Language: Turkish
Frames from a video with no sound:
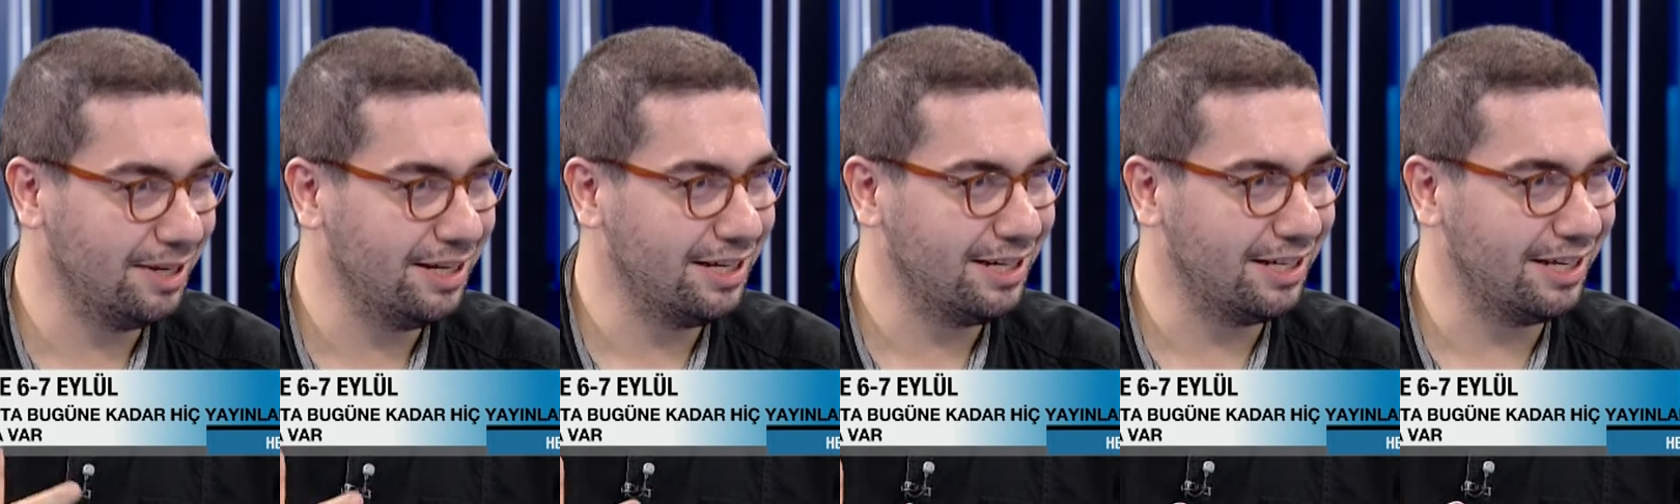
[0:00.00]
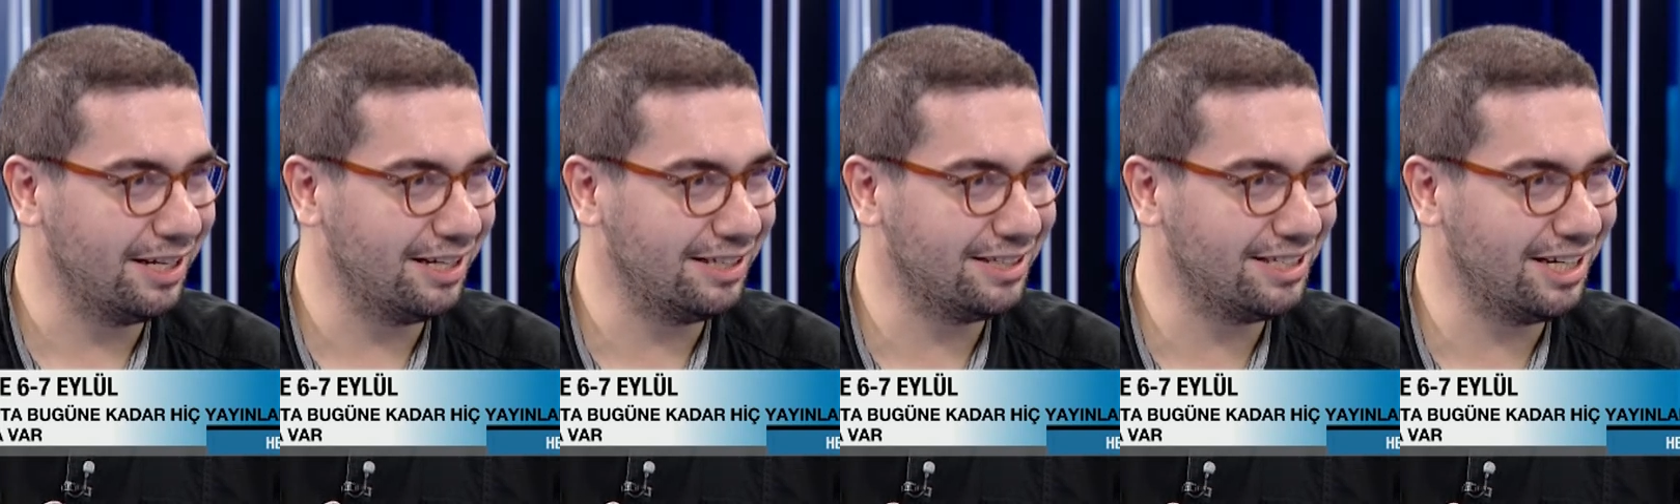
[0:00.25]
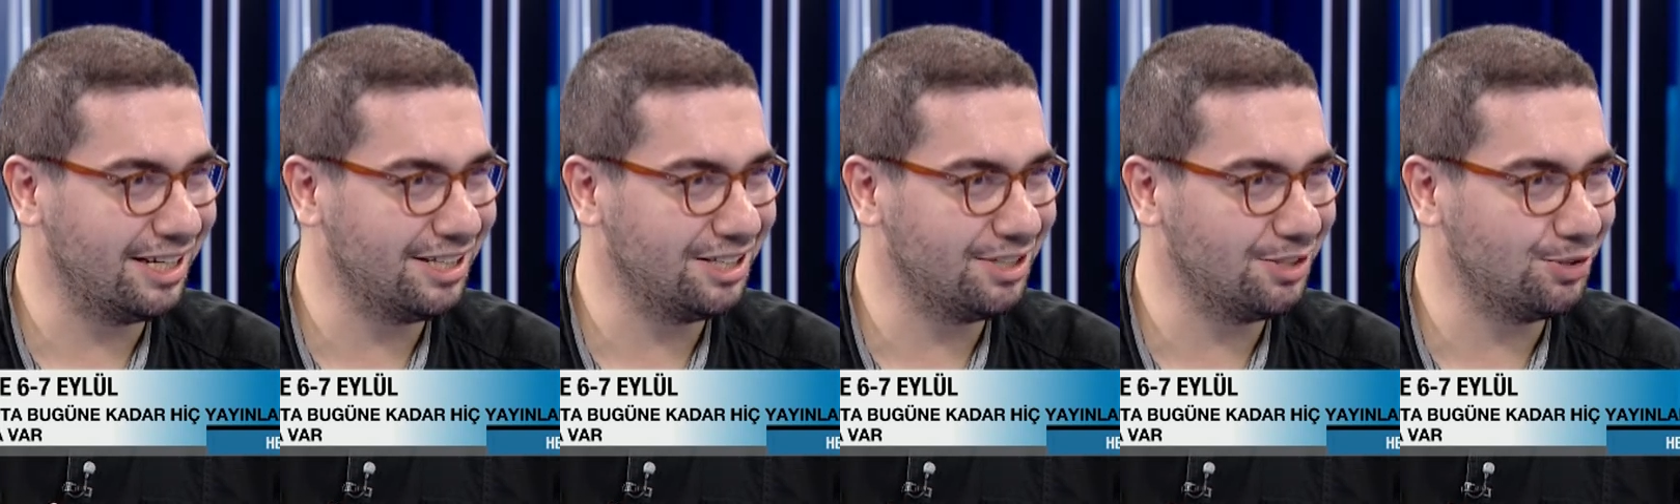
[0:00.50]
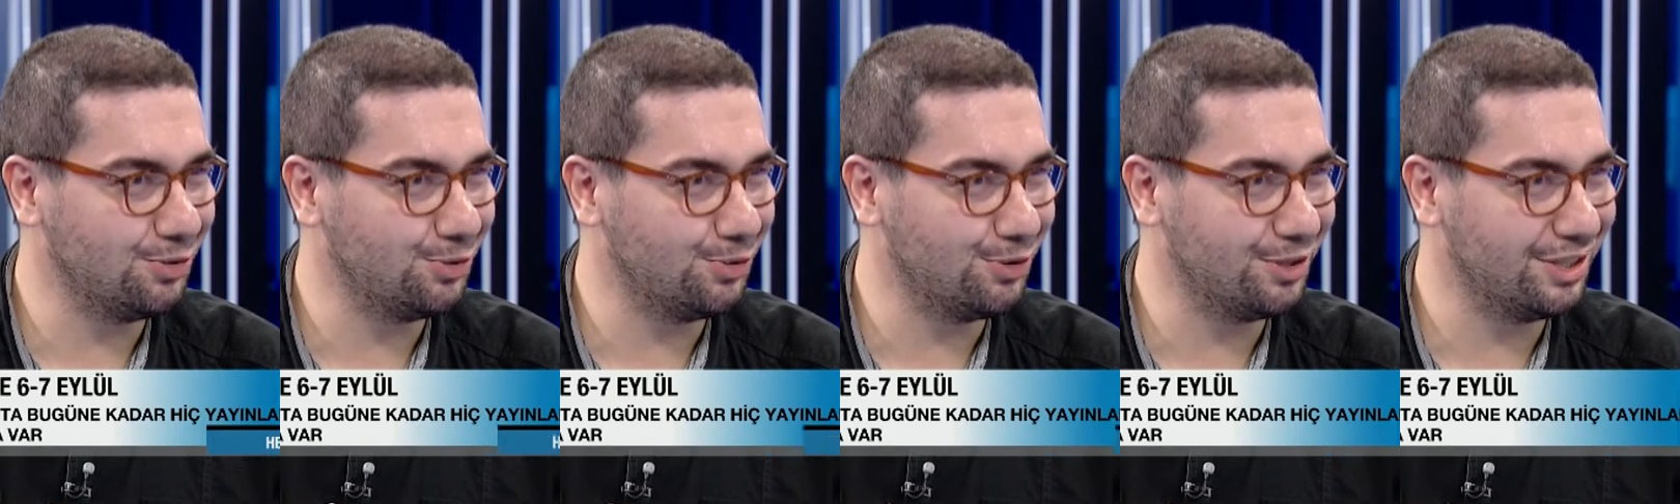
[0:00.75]
e,
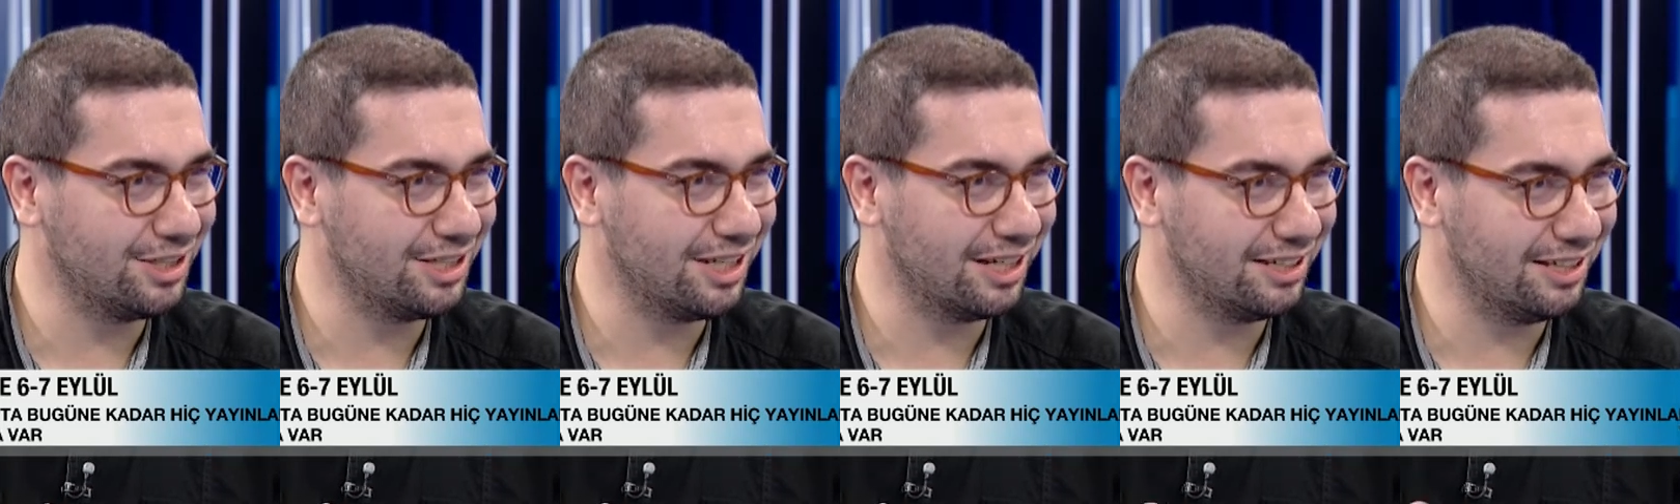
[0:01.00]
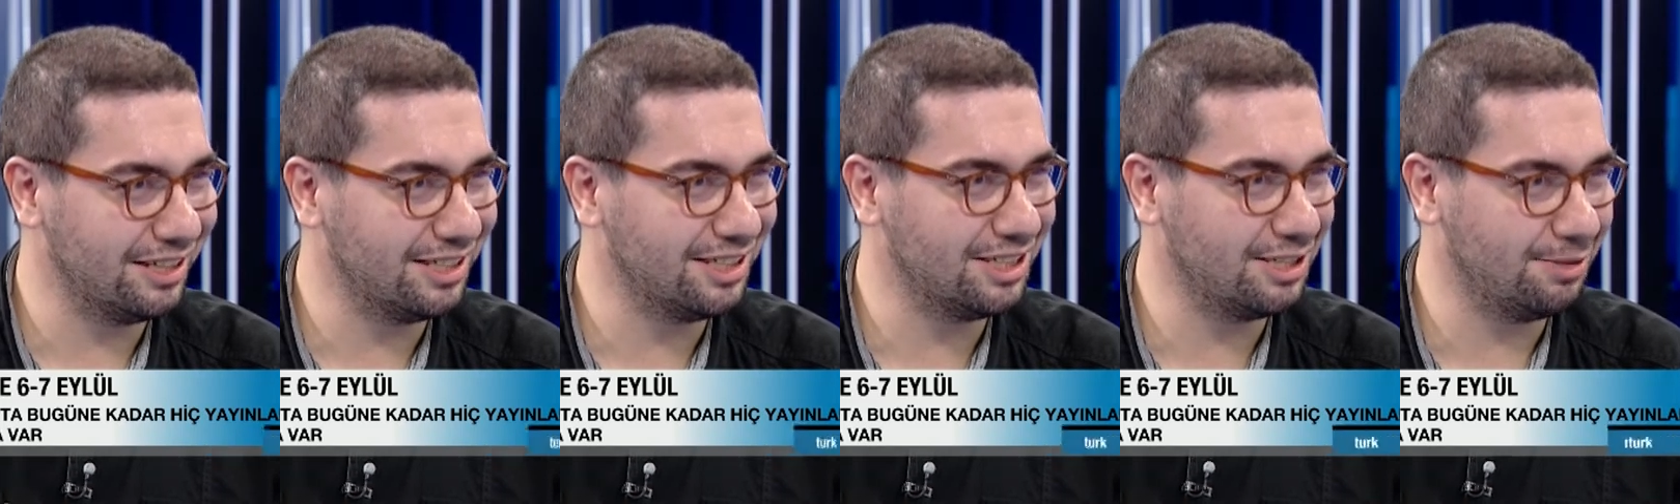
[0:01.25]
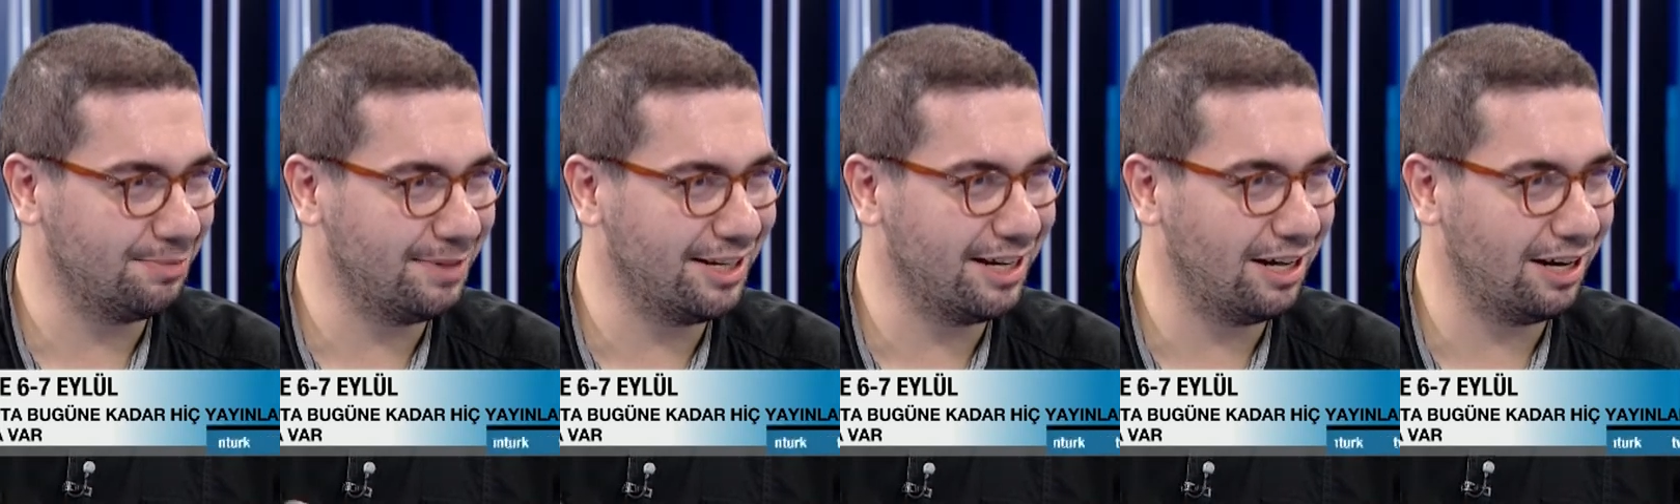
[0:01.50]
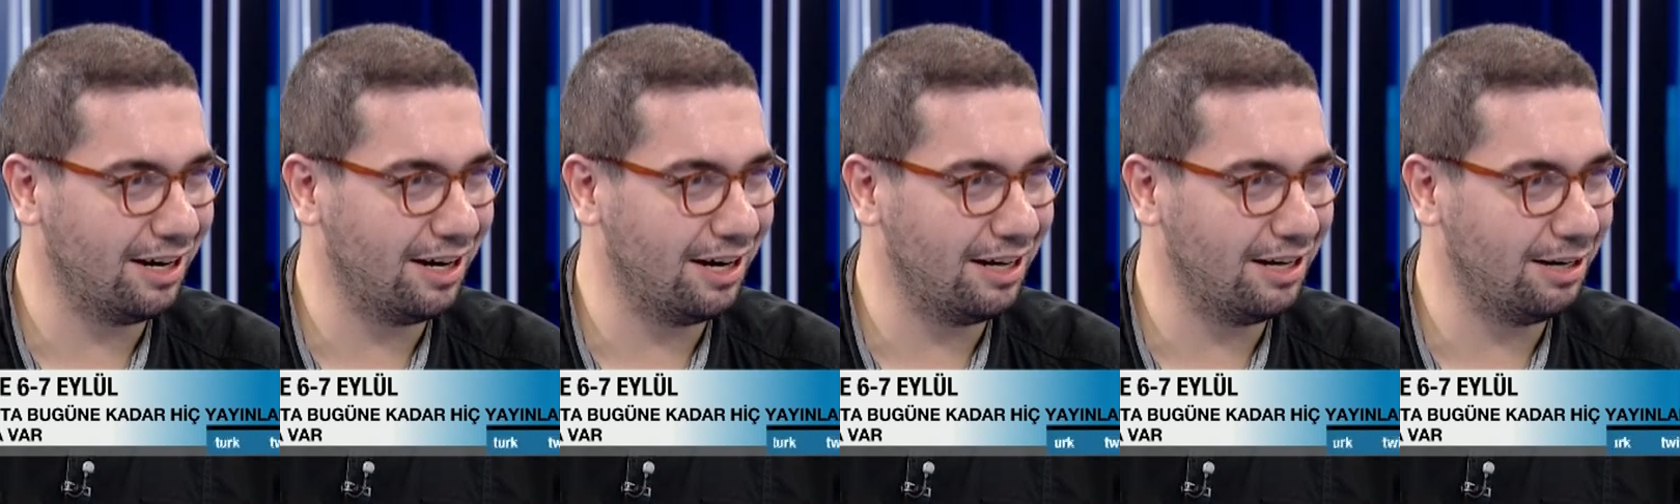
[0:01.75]
tehcire uğrayacaklar hı hı. işte bir
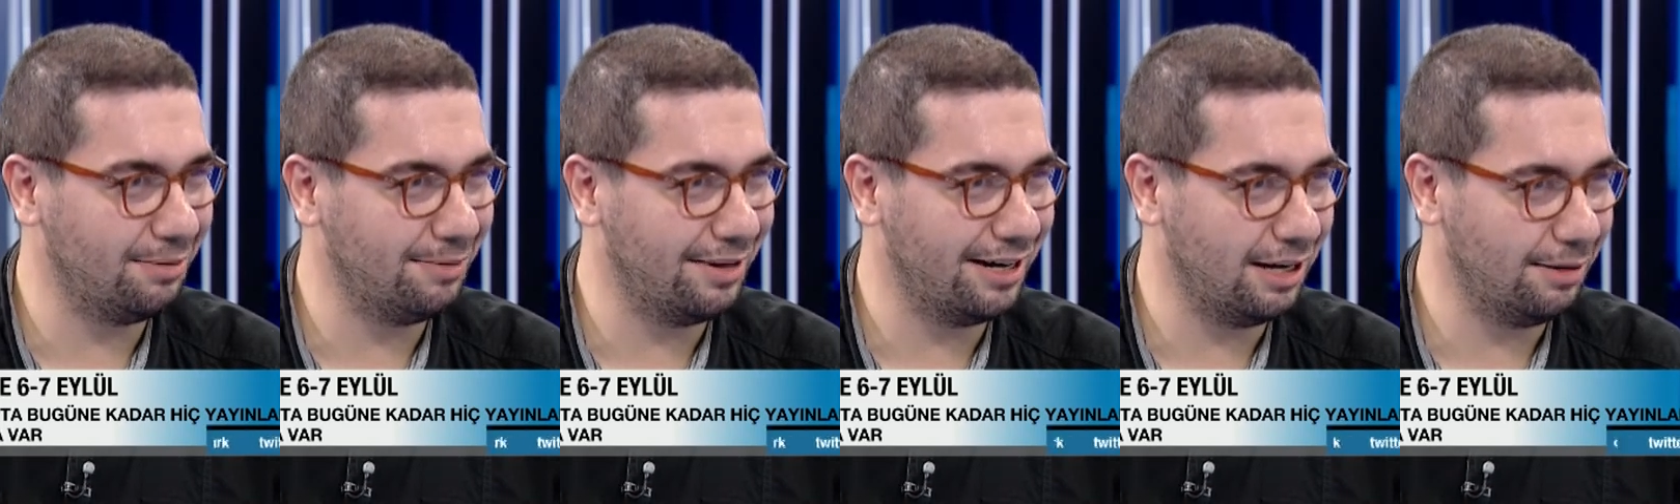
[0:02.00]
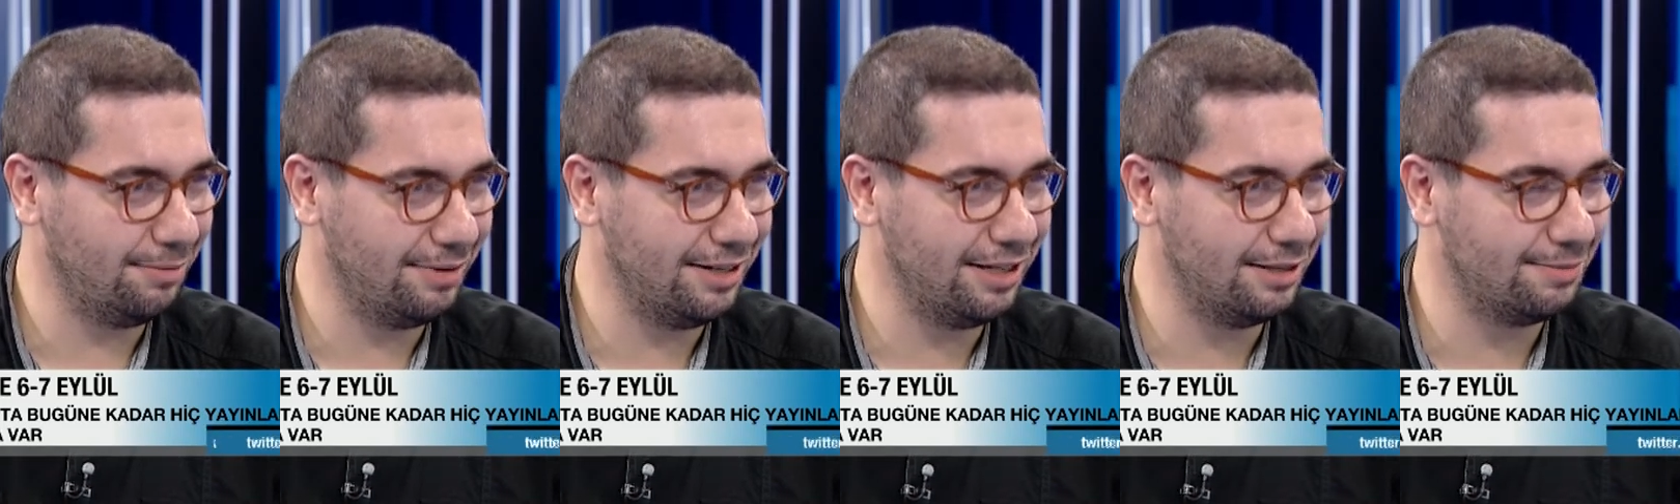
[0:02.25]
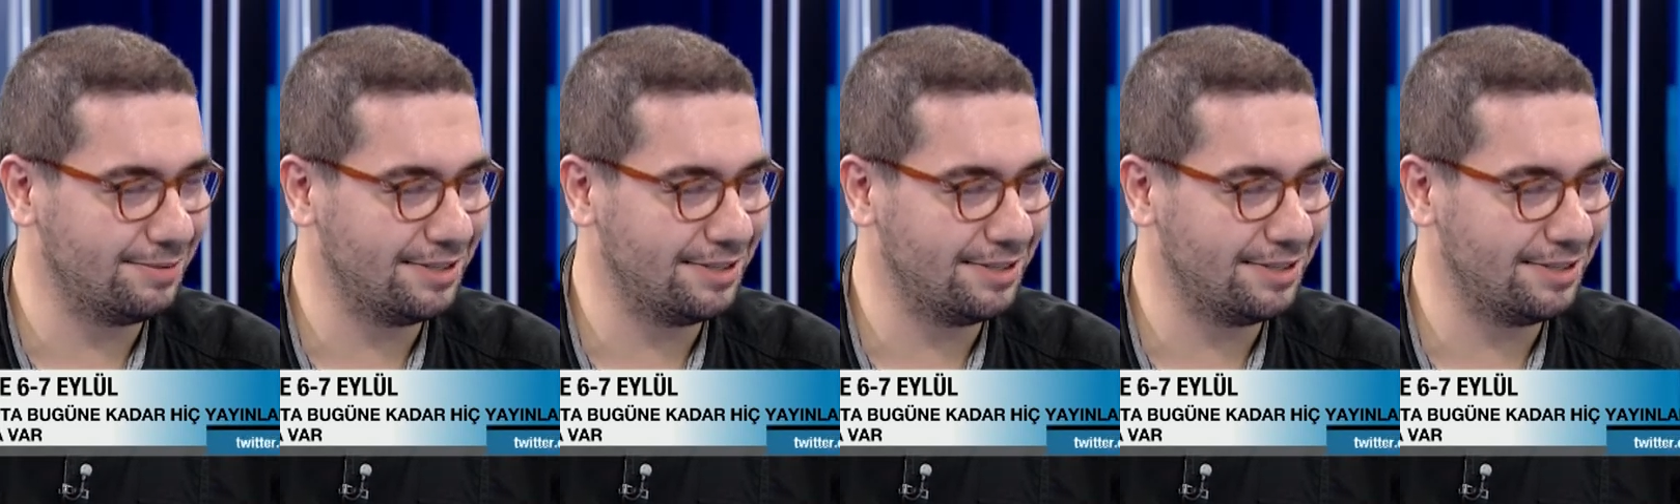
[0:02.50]
kararla beraber hı hı.